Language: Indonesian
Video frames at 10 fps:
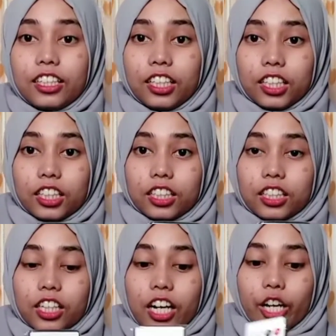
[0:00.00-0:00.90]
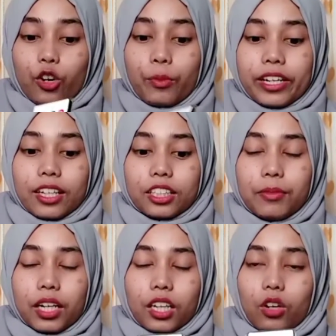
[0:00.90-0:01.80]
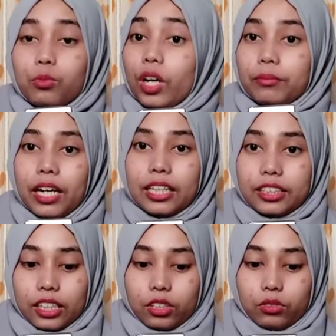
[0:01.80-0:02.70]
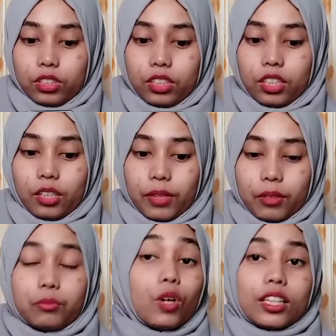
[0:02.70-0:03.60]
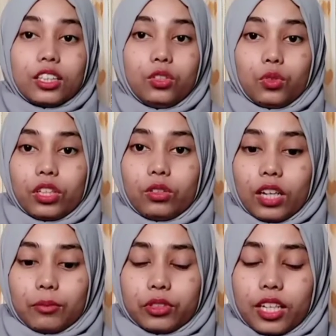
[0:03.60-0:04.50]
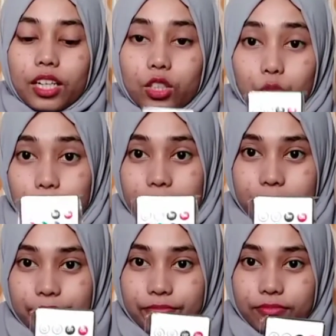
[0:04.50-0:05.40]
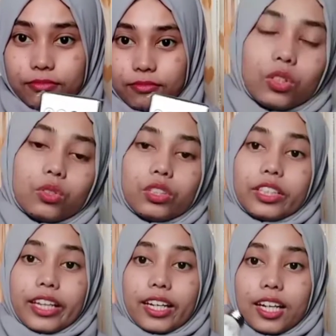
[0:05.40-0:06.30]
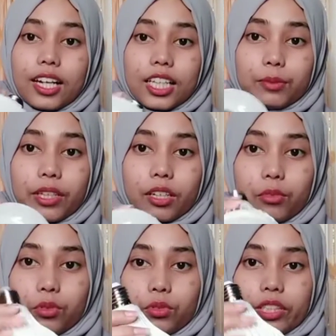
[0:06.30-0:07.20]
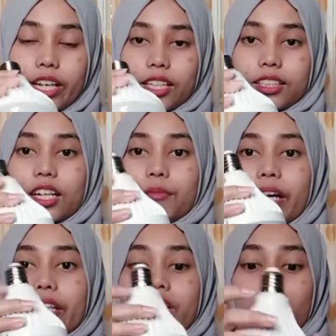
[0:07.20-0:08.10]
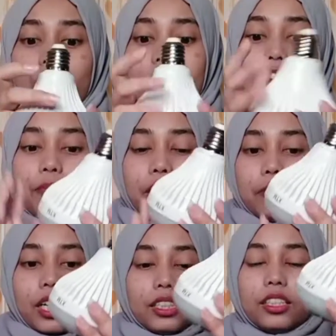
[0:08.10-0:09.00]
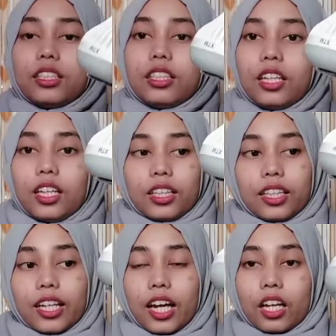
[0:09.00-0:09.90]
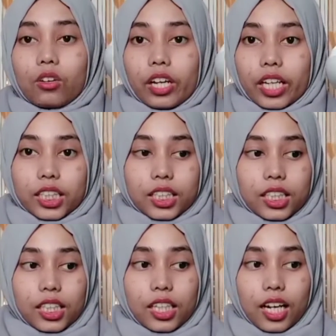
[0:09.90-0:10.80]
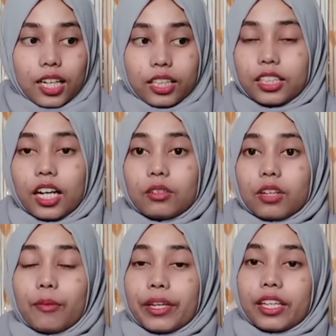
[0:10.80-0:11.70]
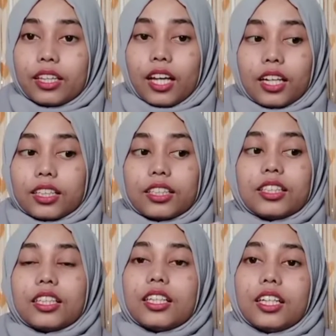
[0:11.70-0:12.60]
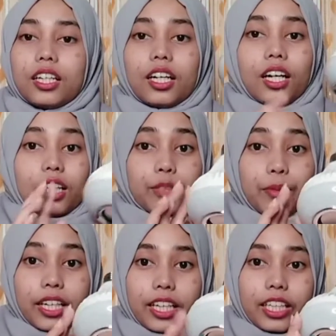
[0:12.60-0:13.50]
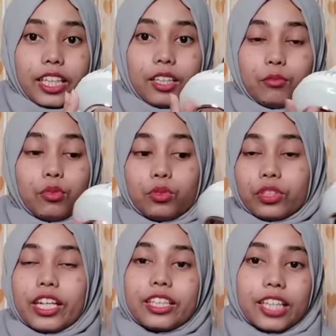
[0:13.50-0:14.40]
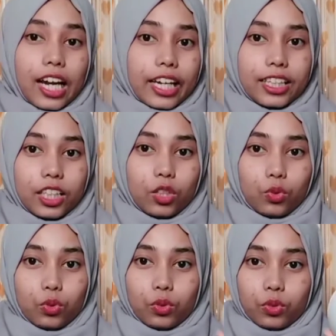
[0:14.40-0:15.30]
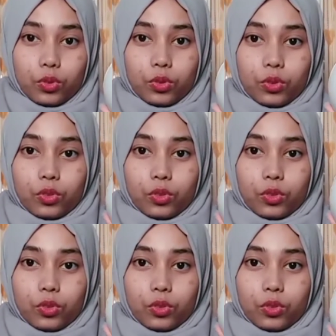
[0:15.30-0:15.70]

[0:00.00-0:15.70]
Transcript: jadi eh, nggak rekomendasi banget kalau buat belajar gitu jadi emang buat tidur gitu lampunya redup ya Terus ini kan ada speaker bluetoothnya Cara pakainya juga gampang banget Jadi tinggal koneksikan aja HP kita ke speaker ini Bluetoothnya dinyalain gitu